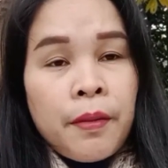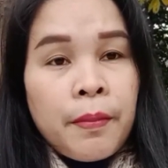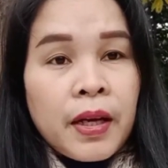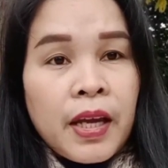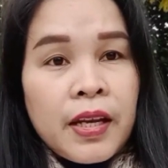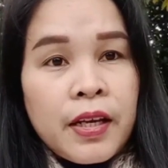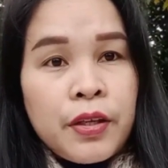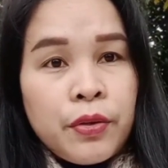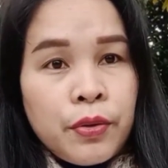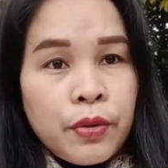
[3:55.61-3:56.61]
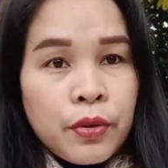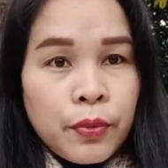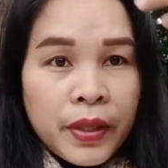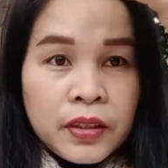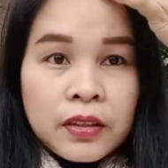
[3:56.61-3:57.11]
mag-in na yung
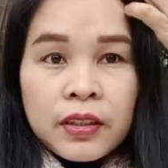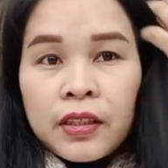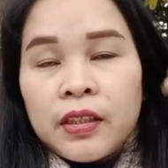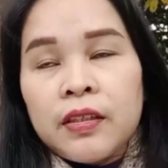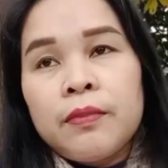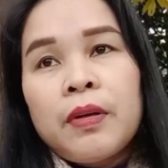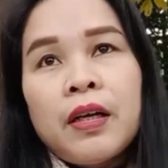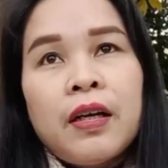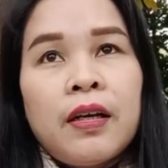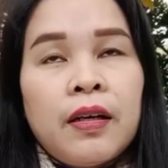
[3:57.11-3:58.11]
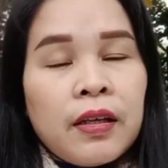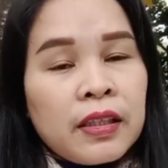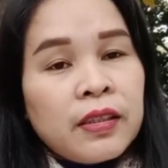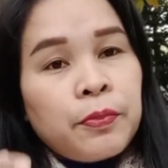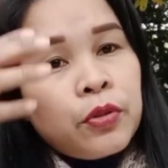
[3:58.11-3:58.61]
winter, mga
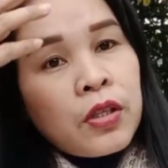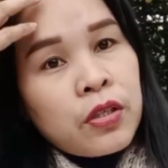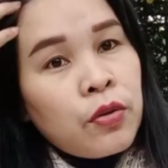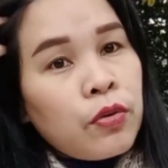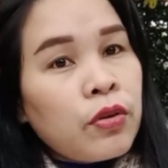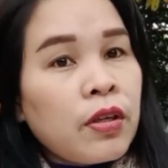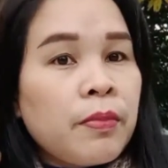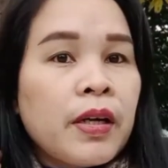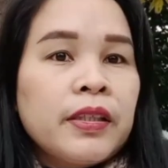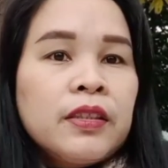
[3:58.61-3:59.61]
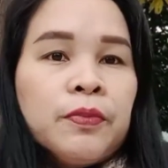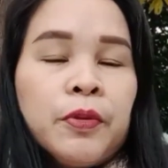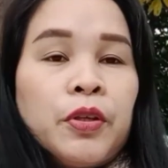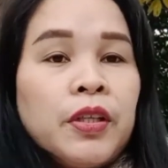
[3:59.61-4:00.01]
katapusan siguro ng March. Pero